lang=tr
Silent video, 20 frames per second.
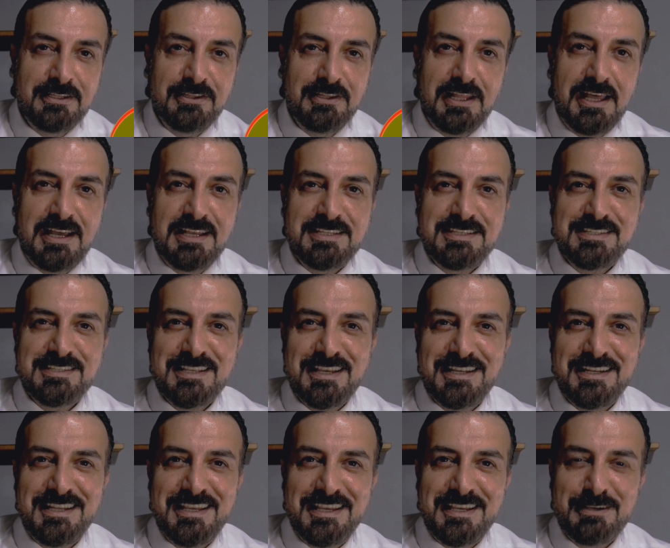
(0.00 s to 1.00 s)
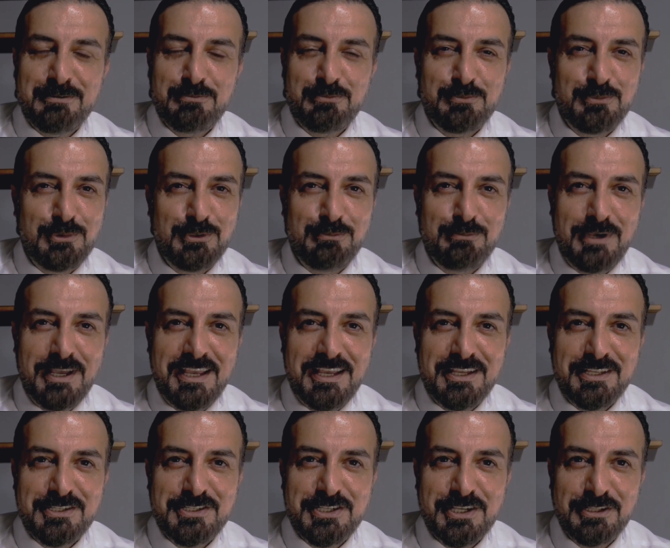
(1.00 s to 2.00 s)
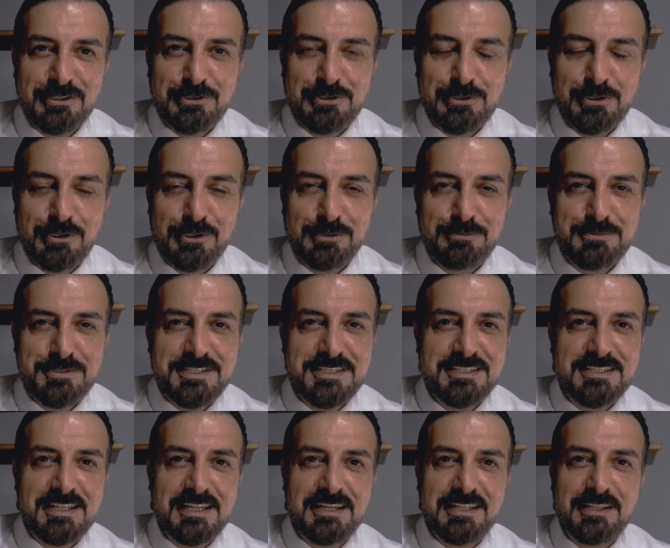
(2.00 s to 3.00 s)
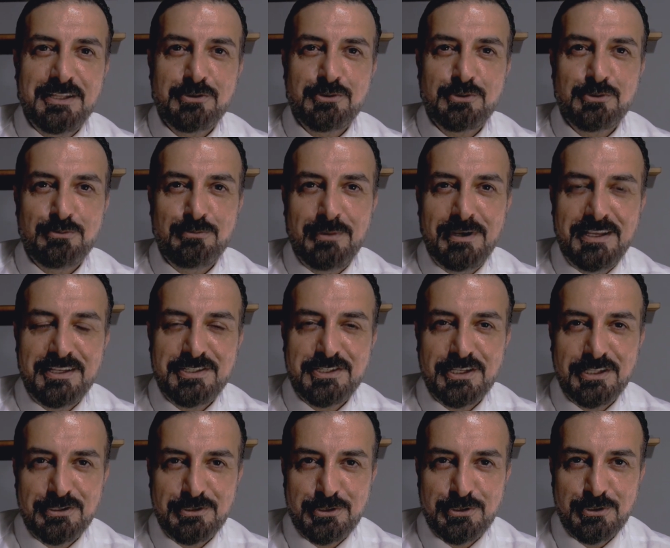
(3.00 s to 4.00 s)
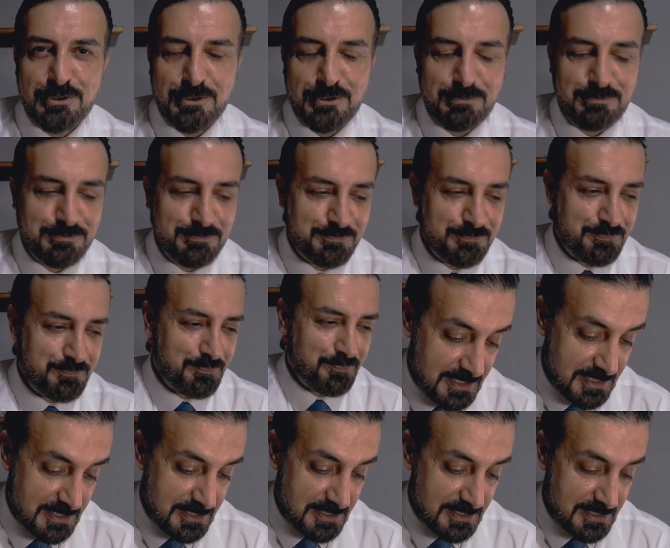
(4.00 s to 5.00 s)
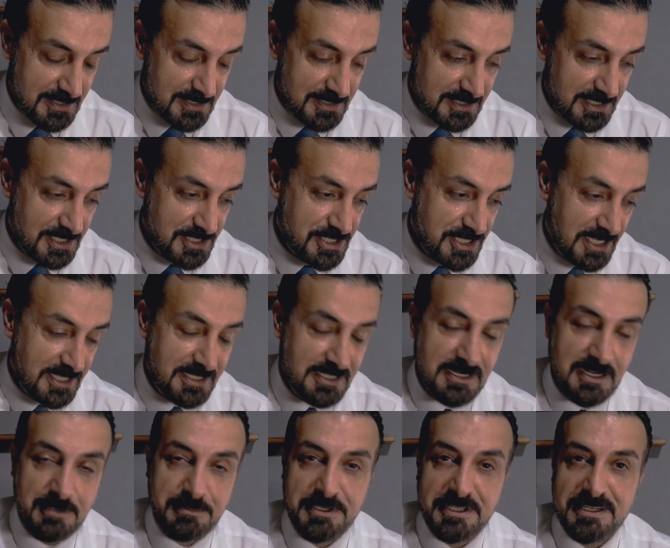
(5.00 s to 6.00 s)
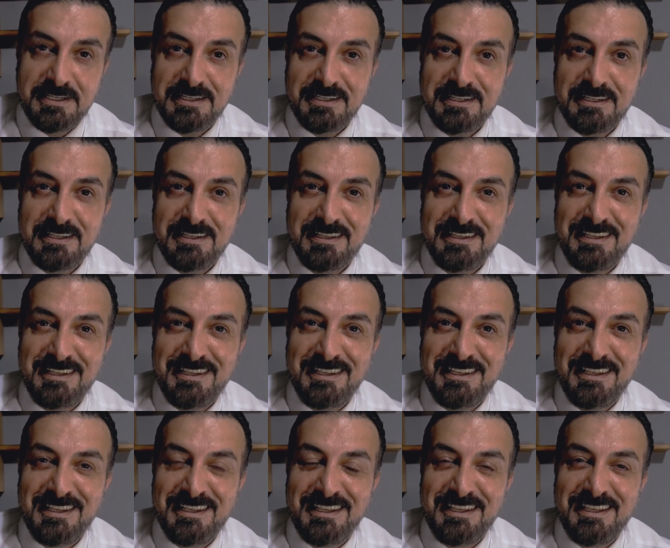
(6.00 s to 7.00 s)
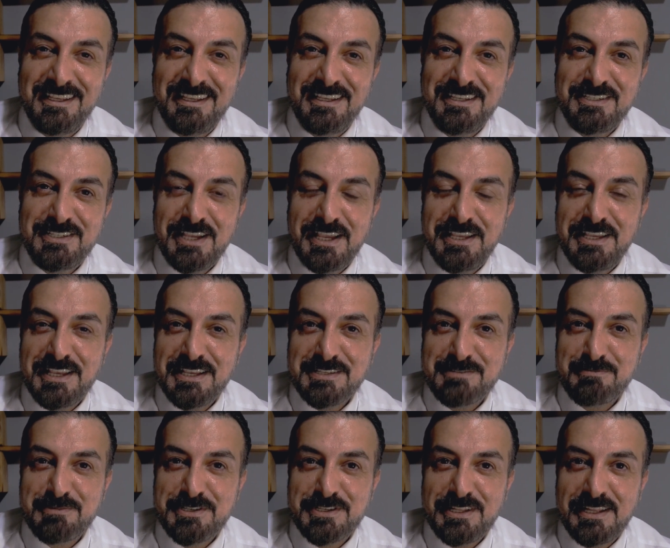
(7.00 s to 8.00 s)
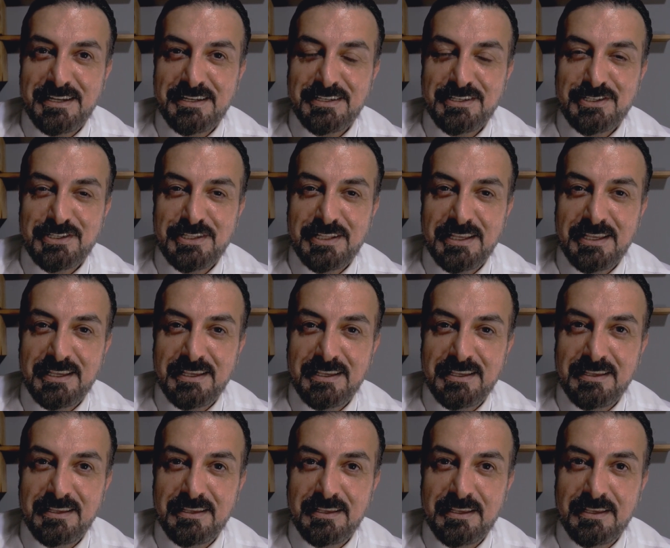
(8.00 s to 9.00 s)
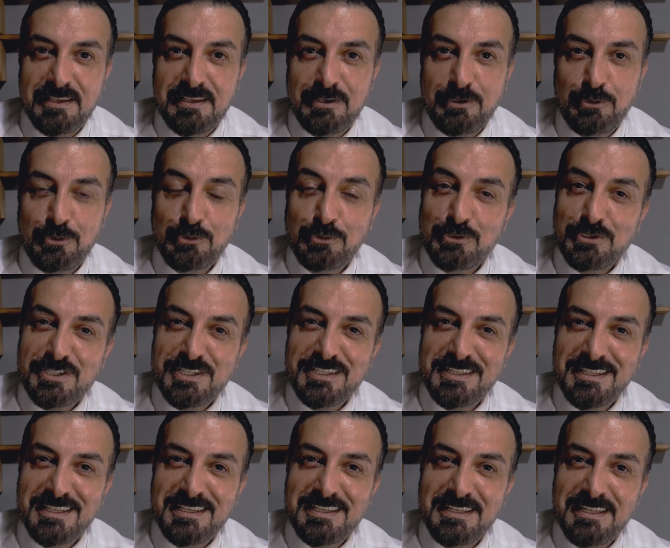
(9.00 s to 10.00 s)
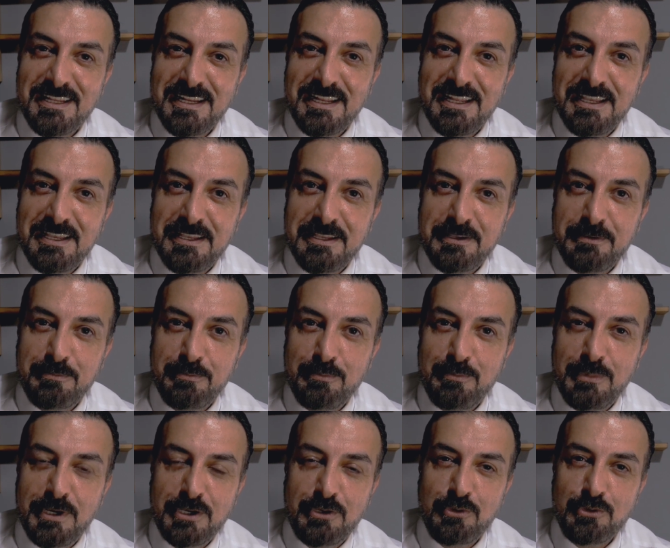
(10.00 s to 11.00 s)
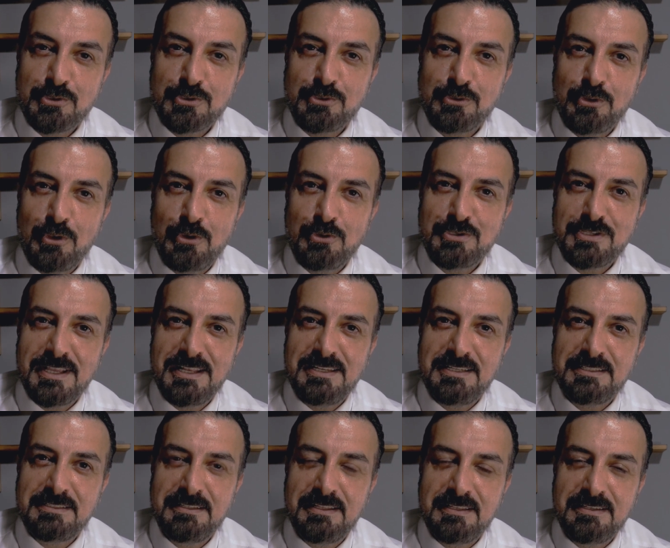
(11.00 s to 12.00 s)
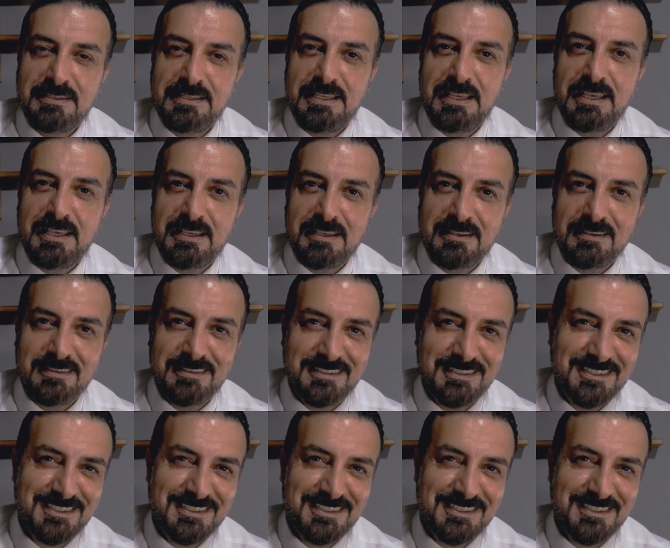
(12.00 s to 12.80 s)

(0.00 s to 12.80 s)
nacizane bulmaya çalışıyorum. Sizlere de sunmaya çalışıyorum. E, geçen yine bir şey yazmışlar işte e, yurt dışındakilere bakıyorsun özellikle niye